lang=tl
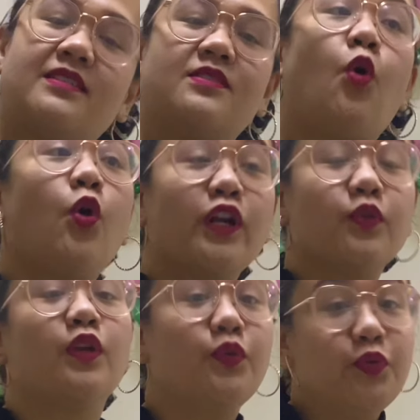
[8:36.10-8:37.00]
guys, or
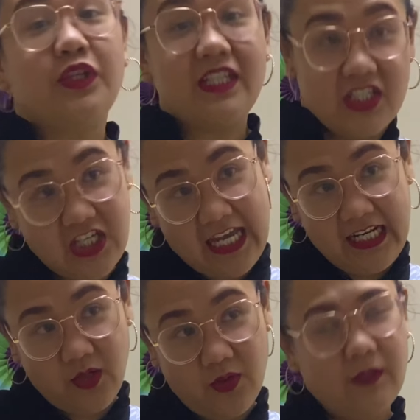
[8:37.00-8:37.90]
kung nanonood kayo sa
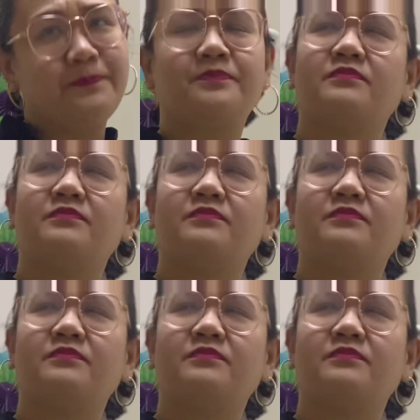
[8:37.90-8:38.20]
channel ko,